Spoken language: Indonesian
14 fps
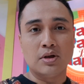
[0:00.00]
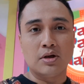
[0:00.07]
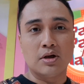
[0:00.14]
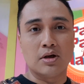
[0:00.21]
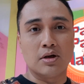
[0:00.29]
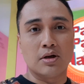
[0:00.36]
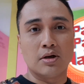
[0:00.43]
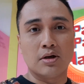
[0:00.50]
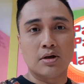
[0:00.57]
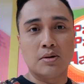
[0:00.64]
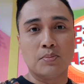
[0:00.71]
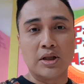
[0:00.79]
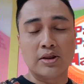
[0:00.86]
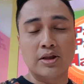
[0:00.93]
uh,
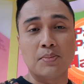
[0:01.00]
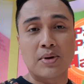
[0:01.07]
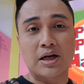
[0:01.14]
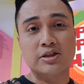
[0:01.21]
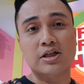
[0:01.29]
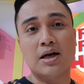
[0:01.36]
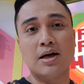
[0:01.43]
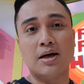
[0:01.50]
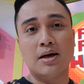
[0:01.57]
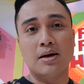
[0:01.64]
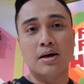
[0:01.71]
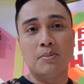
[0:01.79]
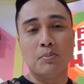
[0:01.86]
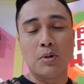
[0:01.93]
berhenti merasa
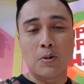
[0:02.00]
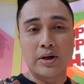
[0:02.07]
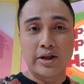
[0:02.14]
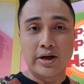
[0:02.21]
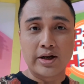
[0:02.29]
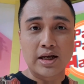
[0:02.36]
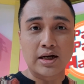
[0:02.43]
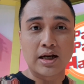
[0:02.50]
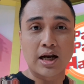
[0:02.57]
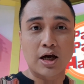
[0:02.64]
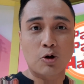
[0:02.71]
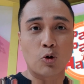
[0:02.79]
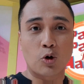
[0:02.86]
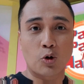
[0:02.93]
bahwa dirinya adalah
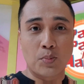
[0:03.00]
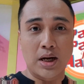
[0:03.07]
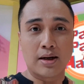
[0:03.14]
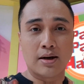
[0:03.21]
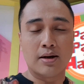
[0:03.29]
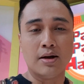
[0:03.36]
korban